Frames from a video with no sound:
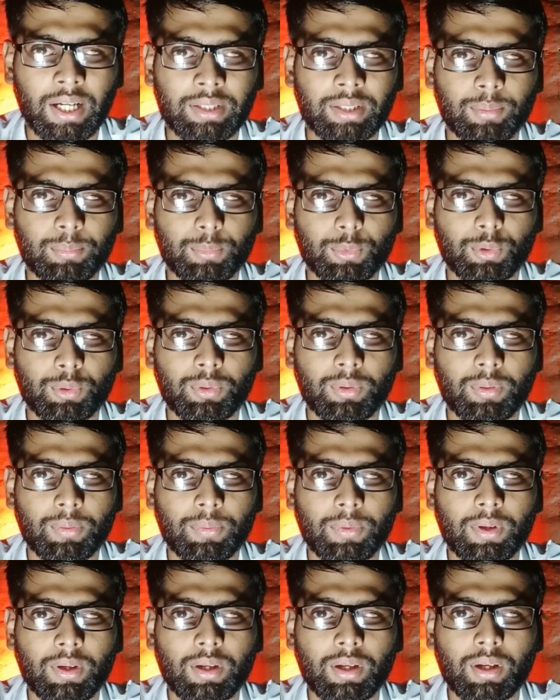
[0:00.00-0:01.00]
आदमपुर
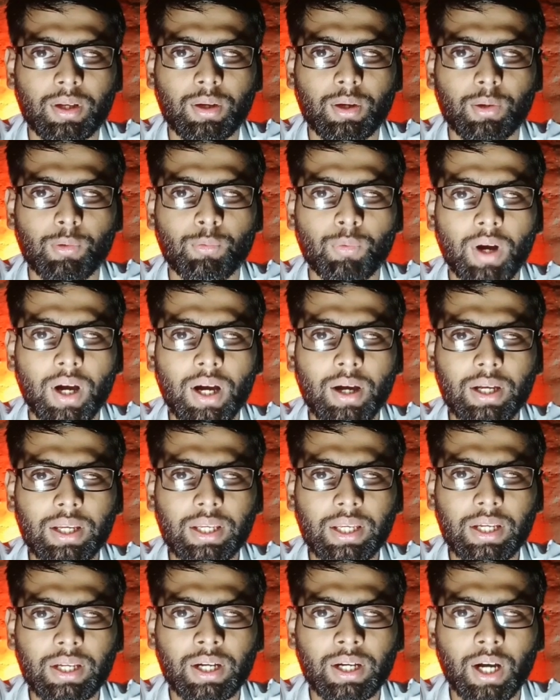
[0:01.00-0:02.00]
वहाँ
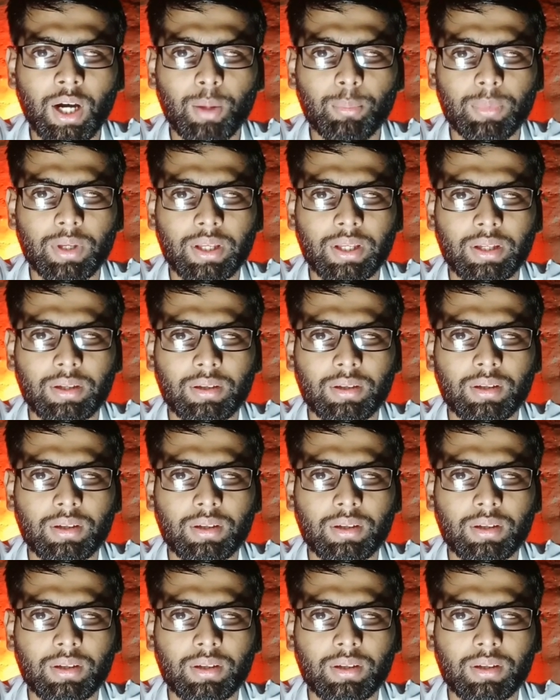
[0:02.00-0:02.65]
के एक गांव में